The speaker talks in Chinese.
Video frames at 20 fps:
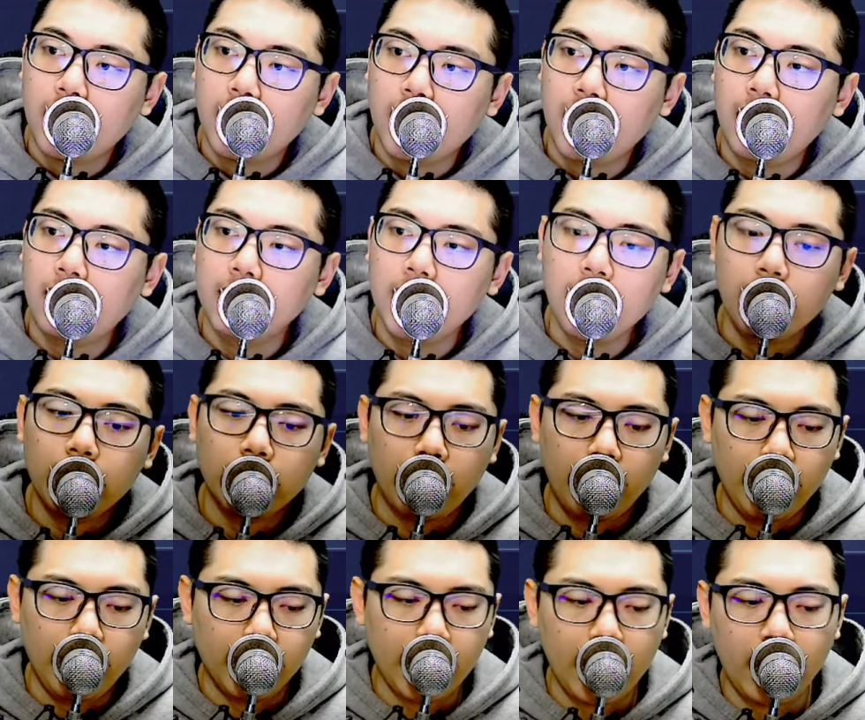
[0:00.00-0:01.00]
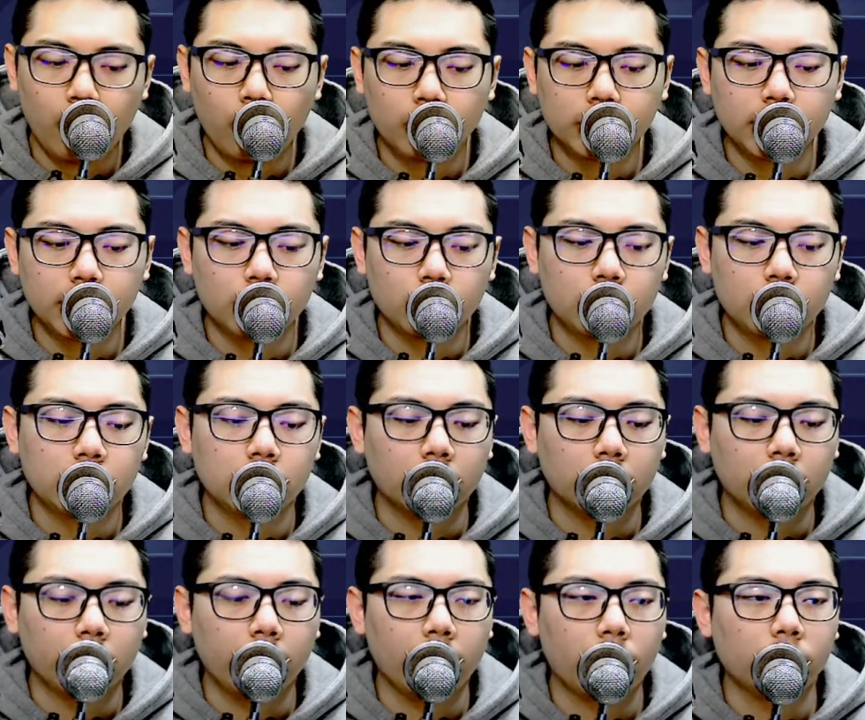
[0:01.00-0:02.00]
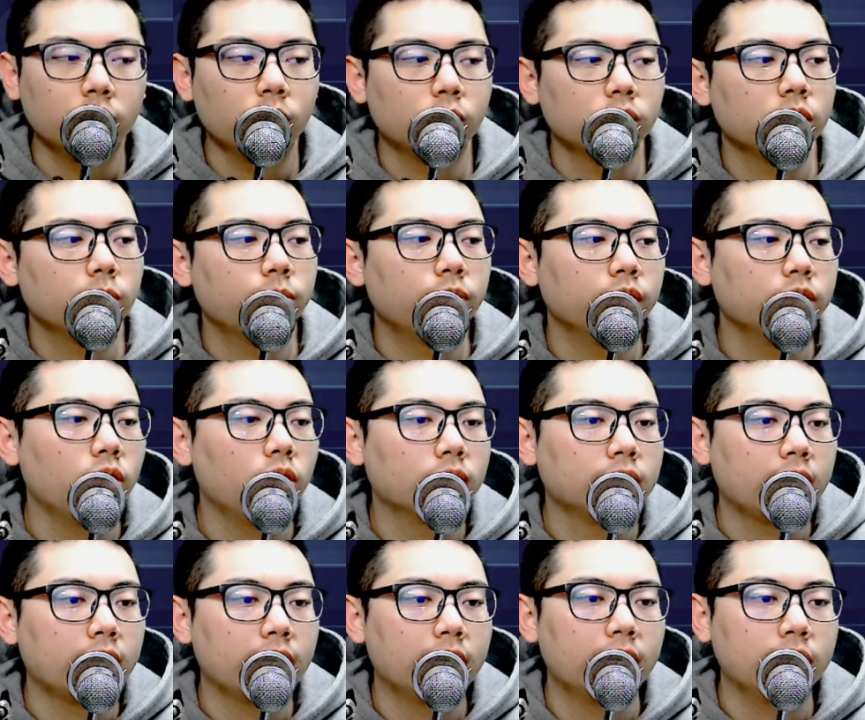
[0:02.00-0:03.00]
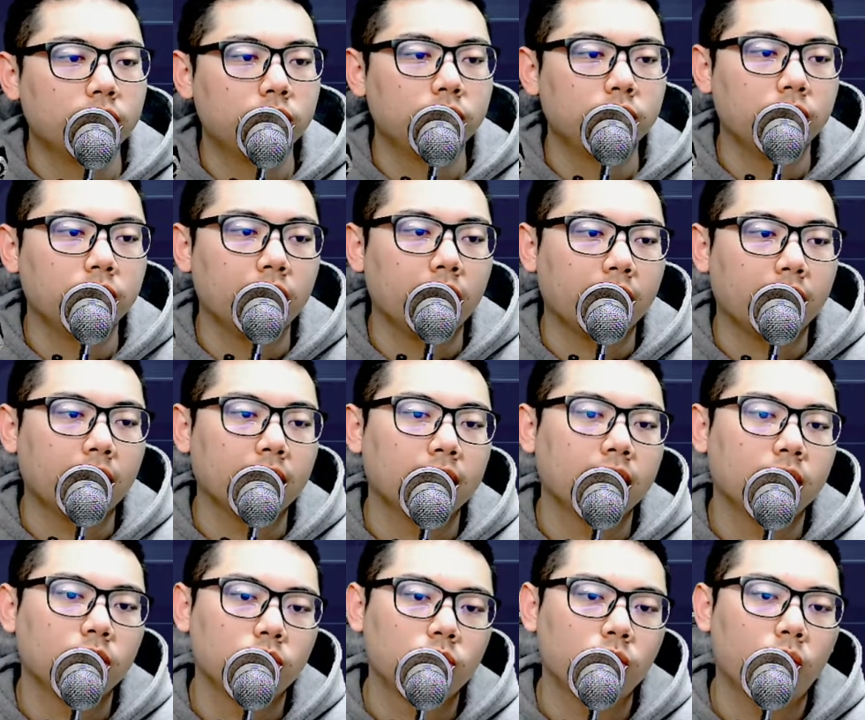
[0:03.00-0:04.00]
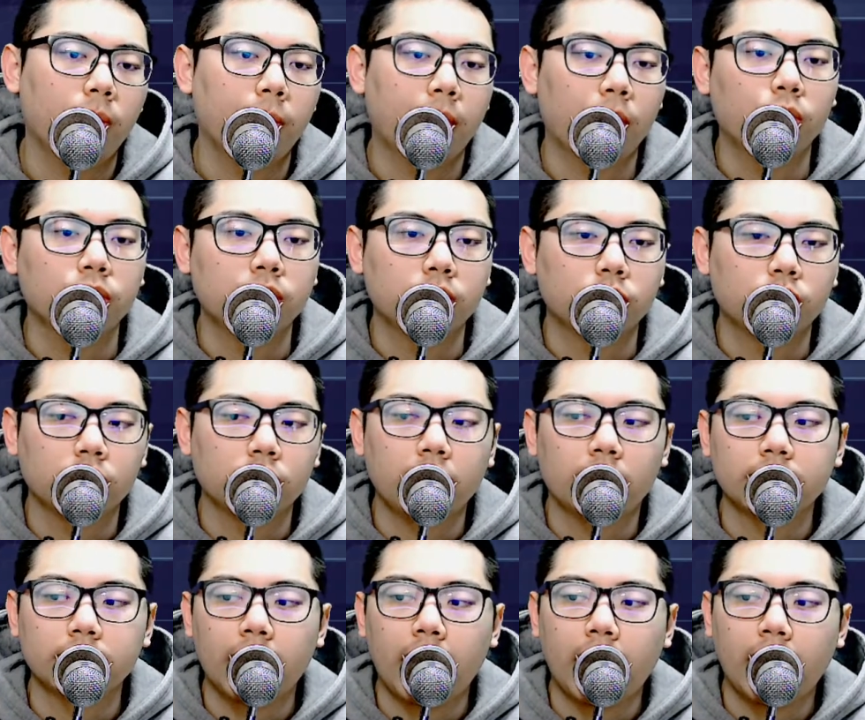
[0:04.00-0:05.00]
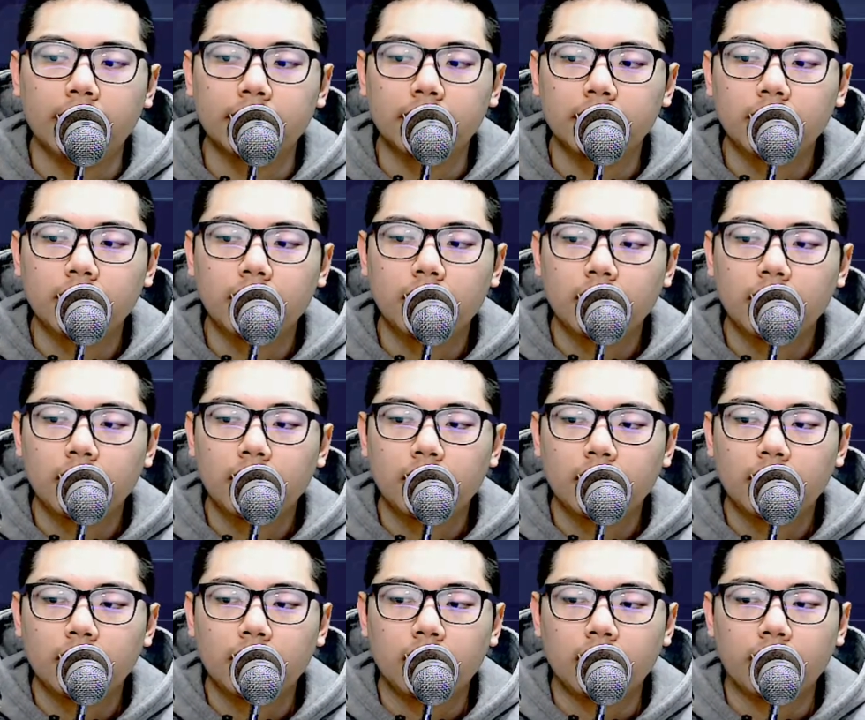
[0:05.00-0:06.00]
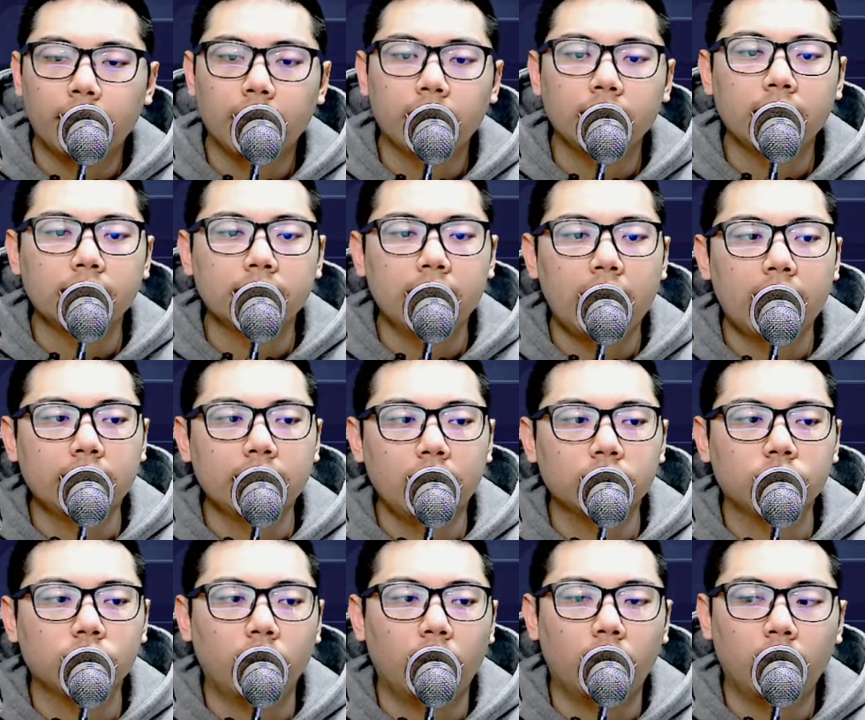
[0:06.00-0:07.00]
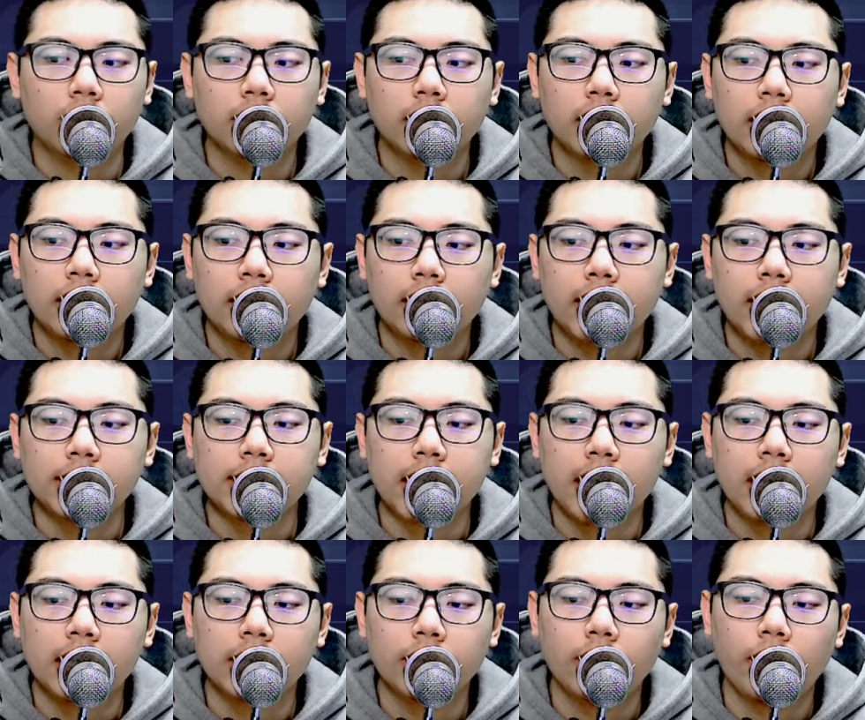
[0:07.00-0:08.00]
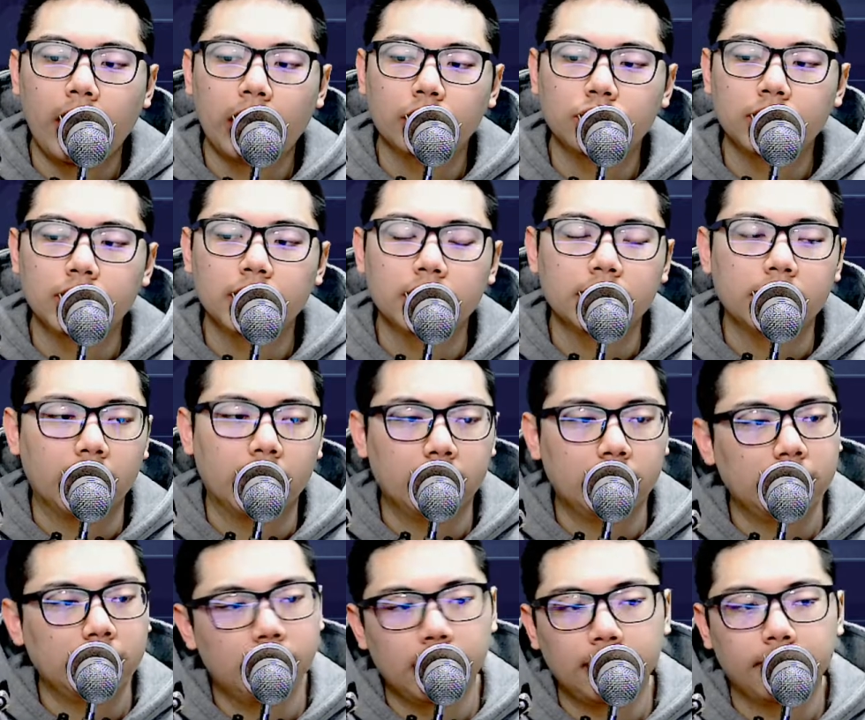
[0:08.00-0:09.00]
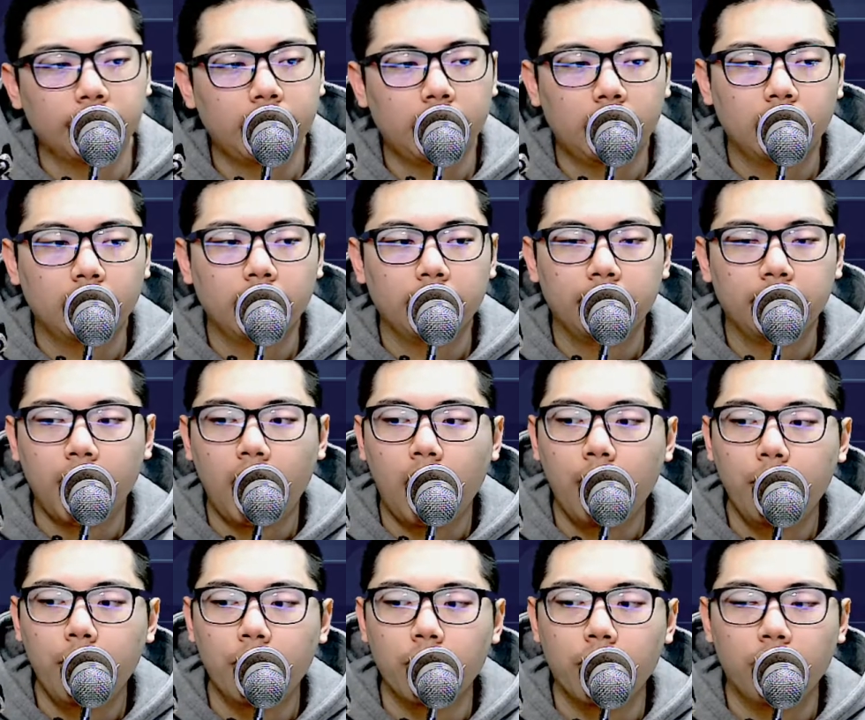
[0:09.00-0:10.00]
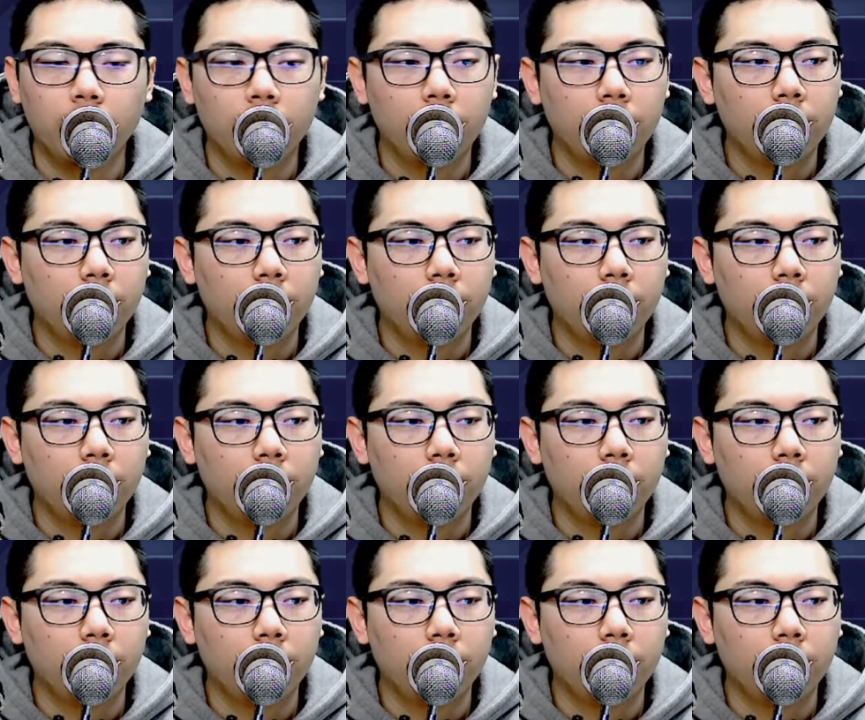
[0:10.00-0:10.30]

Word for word: 好，那我们赶快来看下国际股市，各位国际股市部分动荡也很剧烈。你看，说美股指数掉下来了，有没有掉下来？道琼、纳萨克又快要去测前低，标普。